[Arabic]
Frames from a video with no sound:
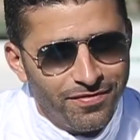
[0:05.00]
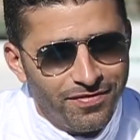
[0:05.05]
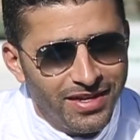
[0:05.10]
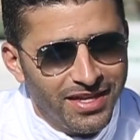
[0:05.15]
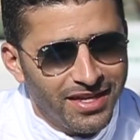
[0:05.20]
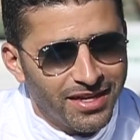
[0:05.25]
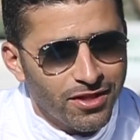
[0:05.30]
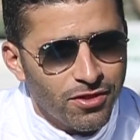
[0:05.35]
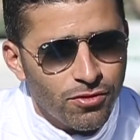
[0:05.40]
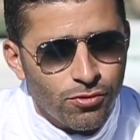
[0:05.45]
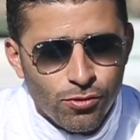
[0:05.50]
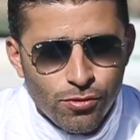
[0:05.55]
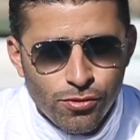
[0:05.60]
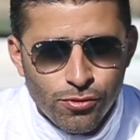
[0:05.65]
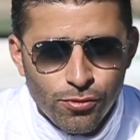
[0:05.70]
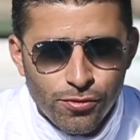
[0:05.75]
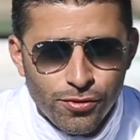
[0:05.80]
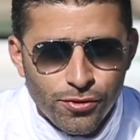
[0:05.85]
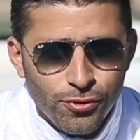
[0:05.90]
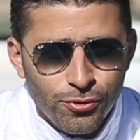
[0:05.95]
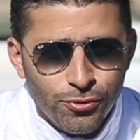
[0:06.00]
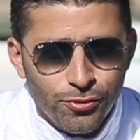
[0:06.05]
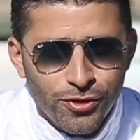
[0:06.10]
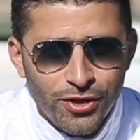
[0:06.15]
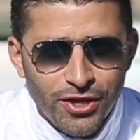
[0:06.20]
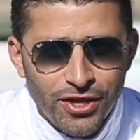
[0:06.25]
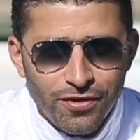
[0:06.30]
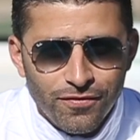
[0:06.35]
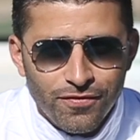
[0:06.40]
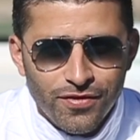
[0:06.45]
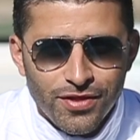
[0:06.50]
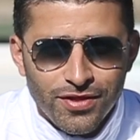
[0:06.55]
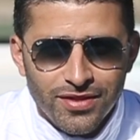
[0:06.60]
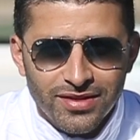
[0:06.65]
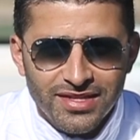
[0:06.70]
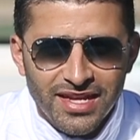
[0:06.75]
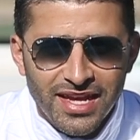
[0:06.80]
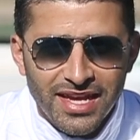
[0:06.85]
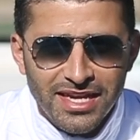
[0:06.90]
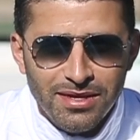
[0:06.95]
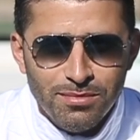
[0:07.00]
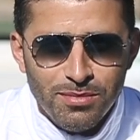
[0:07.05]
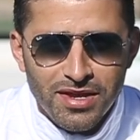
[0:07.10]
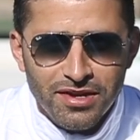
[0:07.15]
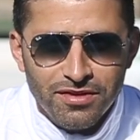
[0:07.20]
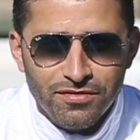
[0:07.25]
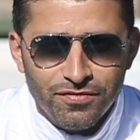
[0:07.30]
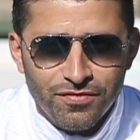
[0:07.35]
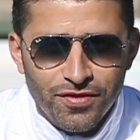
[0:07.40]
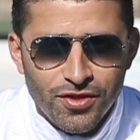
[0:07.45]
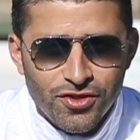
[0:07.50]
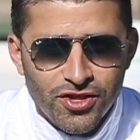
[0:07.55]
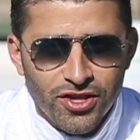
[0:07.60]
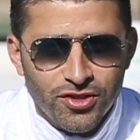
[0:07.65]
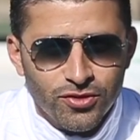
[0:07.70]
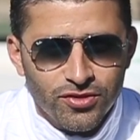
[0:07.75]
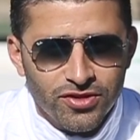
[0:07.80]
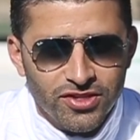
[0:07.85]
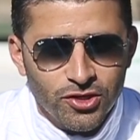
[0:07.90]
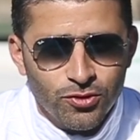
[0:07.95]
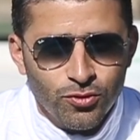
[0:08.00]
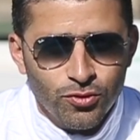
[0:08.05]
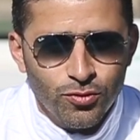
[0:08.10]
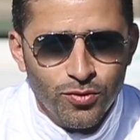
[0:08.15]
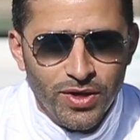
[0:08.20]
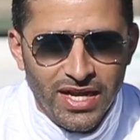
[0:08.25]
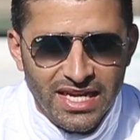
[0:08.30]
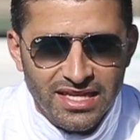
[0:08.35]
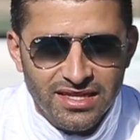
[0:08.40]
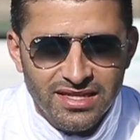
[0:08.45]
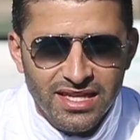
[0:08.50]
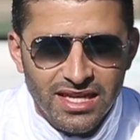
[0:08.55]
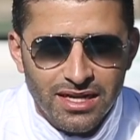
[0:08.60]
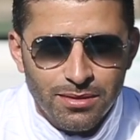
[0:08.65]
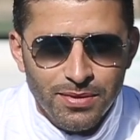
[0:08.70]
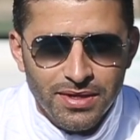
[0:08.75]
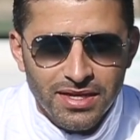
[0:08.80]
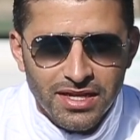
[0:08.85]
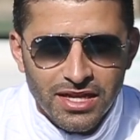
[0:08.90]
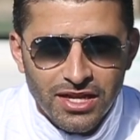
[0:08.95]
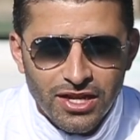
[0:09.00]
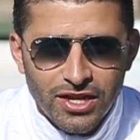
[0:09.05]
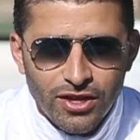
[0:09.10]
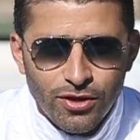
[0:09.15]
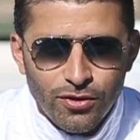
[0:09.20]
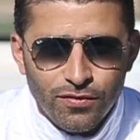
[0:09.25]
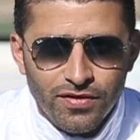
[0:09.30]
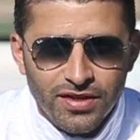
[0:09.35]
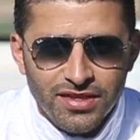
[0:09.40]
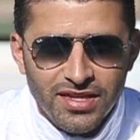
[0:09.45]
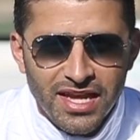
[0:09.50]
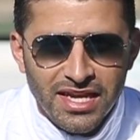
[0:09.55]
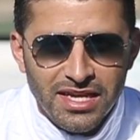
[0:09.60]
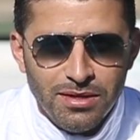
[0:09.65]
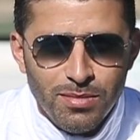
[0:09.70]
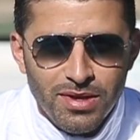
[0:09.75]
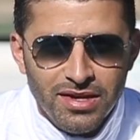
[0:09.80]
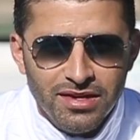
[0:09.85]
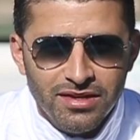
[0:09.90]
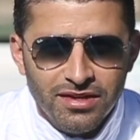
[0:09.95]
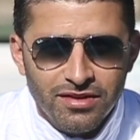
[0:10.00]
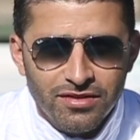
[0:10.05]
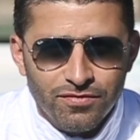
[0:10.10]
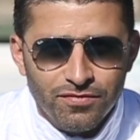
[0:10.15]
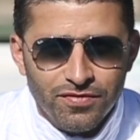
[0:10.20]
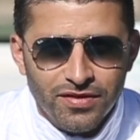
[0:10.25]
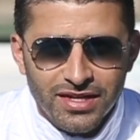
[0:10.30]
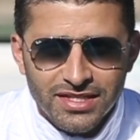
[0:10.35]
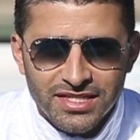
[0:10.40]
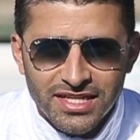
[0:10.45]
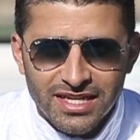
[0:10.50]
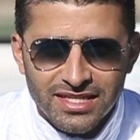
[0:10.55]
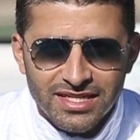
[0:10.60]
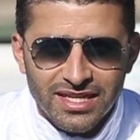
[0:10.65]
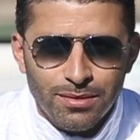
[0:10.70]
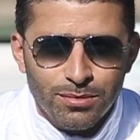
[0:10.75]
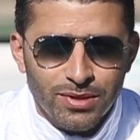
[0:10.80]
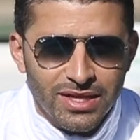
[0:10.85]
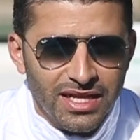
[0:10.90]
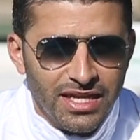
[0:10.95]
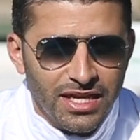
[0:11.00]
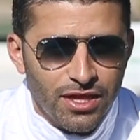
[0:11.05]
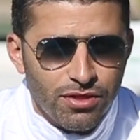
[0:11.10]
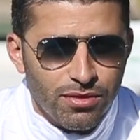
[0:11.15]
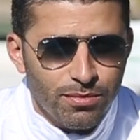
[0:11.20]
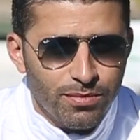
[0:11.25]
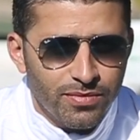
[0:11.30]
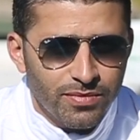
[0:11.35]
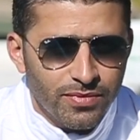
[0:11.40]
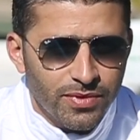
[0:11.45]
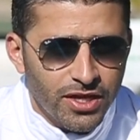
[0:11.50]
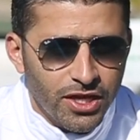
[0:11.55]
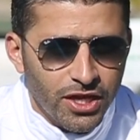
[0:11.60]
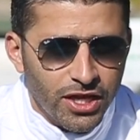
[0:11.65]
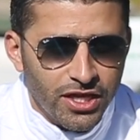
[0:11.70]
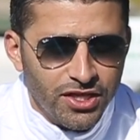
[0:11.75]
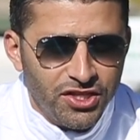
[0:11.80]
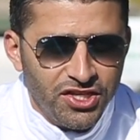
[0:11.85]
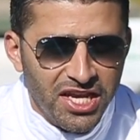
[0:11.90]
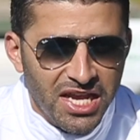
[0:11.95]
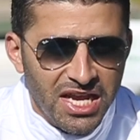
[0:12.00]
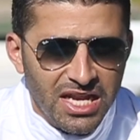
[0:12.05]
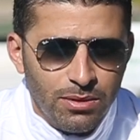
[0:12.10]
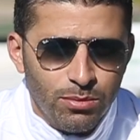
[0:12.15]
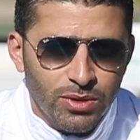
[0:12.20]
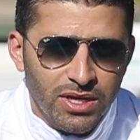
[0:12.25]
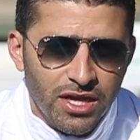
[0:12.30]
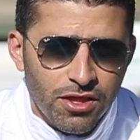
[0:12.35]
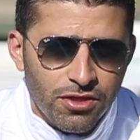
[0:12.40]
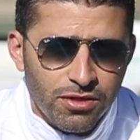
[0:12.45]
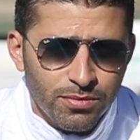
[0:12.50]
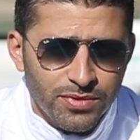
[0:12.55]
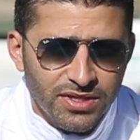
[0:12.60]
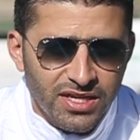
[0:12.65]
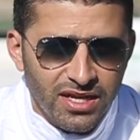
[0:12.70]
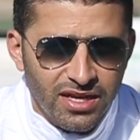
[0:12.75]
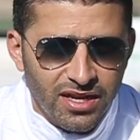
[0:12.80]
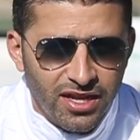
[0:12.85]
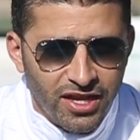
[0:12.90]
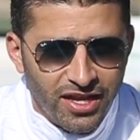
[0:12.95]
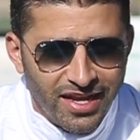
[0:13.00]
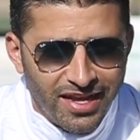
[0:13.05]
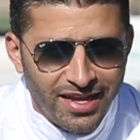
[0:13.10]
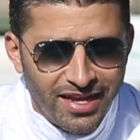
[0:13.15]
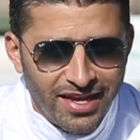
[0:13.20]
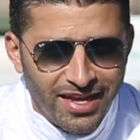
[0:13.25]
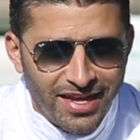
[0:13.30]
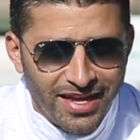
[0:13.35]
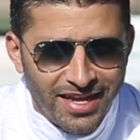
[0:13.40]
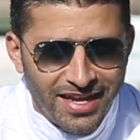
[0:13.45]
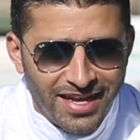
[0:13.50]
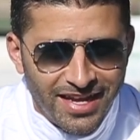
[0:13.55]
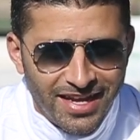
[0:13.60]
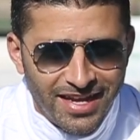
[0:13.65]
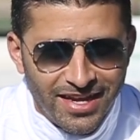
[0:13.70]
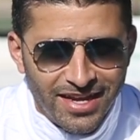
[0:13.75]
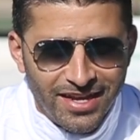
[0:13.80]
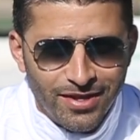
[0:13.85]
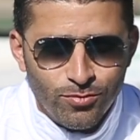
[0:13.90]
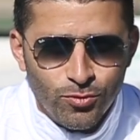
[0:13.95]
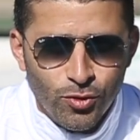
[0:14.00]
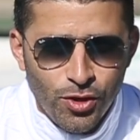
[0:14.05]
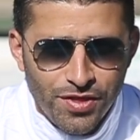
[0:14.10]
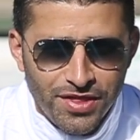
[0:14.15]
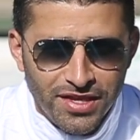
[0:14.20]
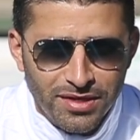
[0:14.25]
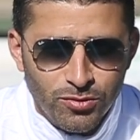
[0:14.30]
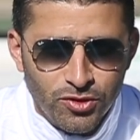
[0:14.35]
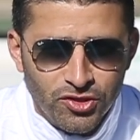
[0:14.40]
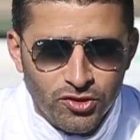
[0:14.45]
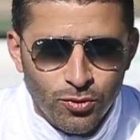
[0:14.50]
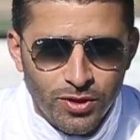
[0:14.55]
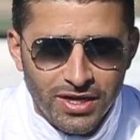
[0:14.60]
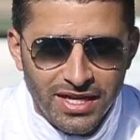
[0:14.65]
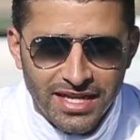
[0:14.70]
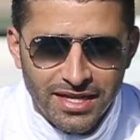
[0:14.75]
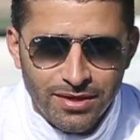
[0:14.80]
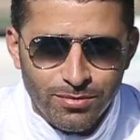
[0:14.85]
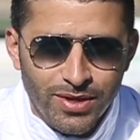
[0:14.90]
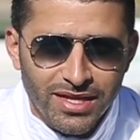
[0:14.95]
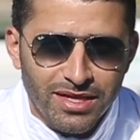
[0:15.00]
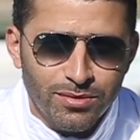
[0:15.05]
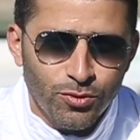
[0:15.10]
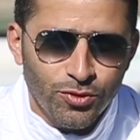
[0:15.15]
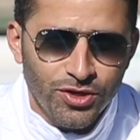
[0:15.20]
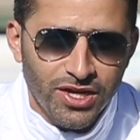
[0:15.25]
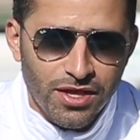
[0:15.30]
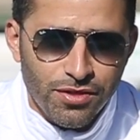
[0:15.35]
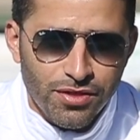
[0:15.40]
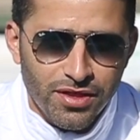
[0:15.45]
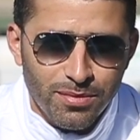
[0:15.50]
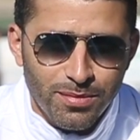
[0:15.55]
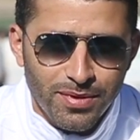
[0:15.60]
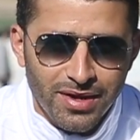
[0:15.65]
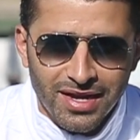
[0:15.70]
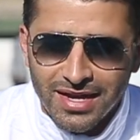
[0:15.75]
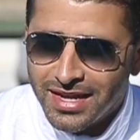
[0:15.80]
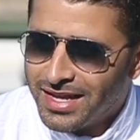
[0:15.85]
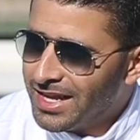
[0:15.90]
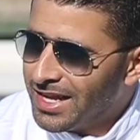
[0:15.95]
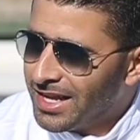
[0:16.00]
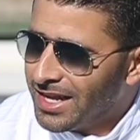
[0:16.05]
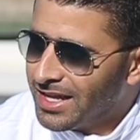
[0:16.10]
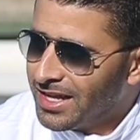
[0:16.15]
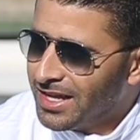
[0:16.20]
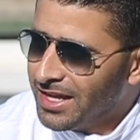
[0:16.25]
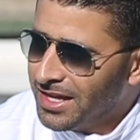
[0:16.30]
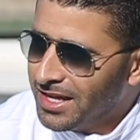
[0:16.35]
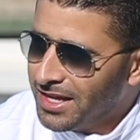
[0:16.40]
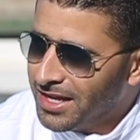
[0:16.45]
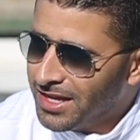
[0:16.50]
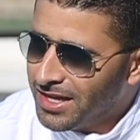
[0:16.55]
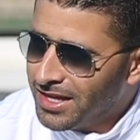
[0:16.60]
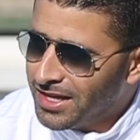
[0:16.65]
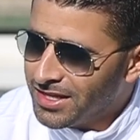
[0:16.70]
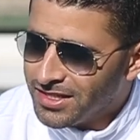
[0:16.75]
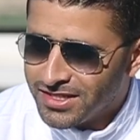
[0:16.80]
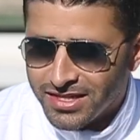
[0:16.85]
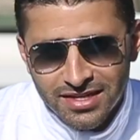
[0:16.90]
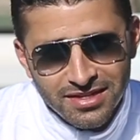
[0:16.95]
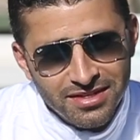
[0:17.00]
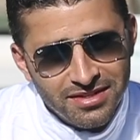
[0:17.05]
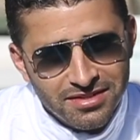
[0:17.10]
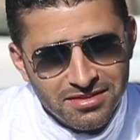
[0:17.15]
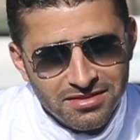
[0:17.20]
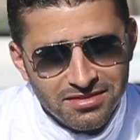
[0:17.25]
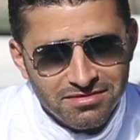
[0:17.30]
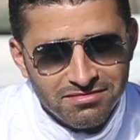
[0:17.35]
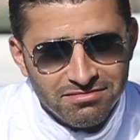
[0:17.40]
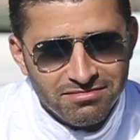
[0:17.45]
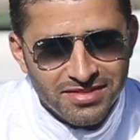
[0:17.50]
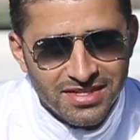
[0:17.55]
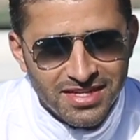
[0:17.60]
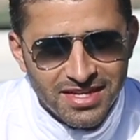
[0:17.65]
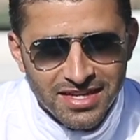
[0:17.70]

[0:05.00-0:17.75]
في لي ريزو سوسيو فدائما فاش تيكون واحد ديربي فدائما فترتبط الاسم ديالي بالاسم ديال آه، محسن متولي بهذه المناسبه آه، تن